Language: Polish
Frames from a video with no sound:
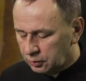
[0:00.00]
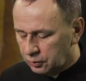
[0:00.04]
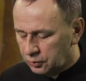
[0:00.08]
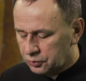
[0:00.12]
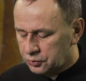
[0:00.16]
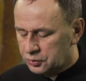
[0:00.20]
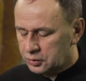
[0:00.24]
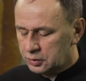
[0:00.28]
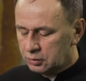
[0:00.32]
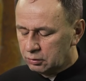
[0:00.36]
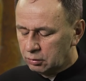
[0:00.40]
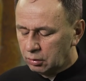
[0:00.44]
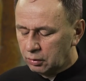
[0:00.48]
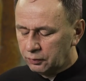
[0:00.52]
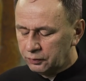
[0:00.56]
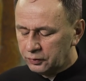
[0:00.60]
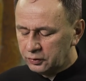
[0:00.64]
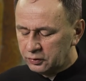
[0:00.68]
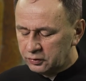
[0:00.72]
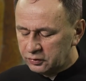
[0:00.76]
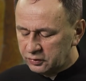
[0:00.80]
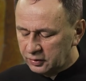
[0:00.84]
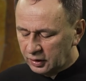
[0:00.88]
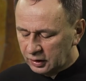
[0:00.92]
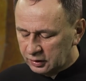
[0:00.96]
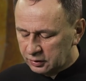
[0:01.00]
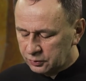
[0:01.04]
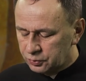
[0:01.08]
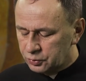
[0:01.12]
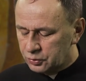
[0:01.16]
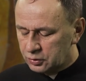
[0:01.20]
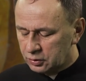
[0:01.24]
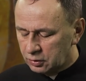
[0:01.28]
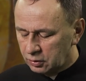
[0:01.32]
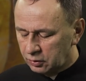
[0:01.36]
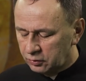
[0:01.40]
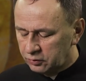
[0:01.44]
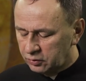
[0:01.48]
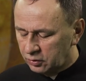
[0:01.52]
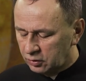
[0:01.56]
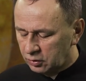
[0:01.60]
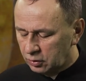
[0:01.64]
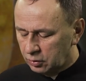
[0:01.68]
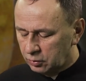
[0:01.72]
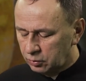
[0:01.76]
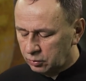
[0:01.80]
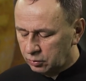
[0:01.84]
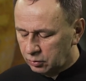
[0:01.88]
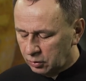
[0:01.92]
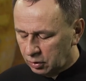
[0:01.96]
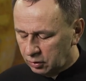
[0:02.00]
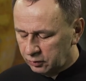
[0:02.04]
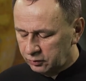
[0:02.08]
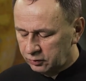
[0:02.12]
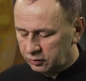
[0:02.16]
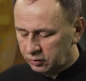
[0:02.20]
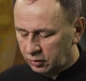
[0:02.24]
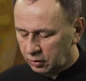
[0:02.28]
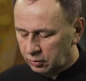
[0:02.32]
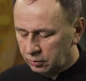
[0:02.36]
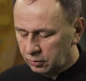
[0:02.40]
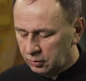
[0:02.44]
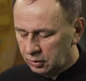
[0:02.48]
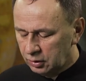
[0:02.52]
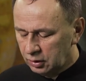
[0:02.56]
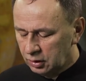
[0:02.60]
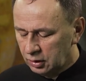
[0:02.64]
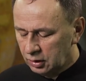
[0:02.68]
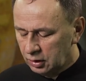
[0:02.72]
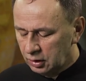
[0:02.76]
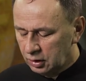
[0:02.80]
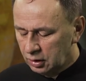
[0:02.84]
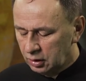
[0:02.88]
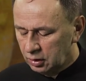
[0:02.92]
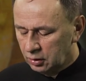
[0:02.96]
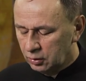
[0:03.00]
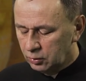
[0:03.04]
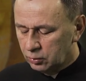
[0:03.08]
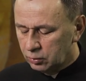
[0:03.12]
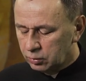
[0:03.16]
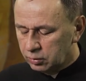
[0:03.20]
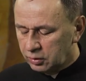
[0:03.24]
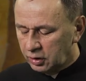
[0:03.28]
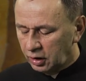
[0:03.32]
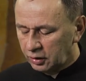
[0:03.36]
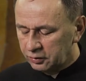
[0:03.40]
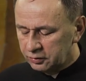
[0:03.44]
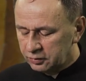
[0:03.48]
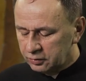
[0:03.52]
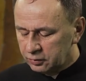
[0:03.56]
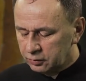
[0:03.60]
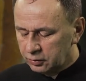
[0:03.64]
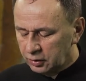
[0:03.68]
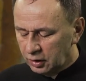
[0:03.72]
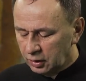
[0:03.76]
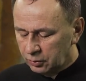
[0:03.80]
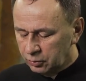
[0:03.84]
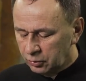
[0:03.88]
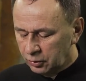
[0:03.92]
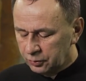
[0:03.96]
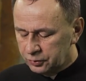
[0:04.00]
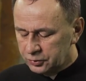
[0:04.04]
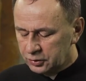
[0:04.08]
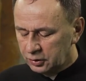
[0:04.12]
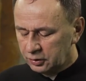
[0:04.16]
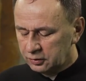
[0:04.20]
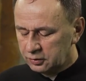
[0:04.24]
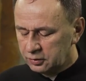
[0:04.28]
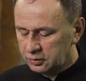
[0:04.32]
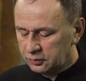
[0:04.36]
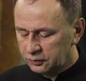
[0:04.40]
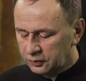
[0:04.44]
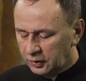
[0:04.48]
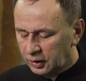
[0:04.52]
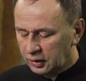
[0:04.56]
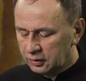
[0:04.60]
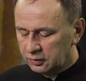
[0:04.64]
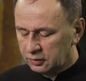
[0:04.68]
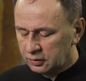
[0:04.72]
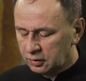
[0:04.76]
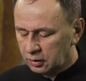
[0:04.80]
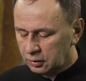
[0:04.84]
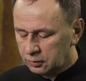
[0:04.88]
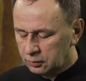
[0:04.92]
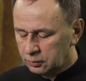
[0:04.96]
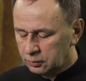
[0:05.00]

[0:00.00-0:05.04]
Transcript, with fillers: Kościołowi z nadprzyrodzoną mocą, ukazuje mu przez święte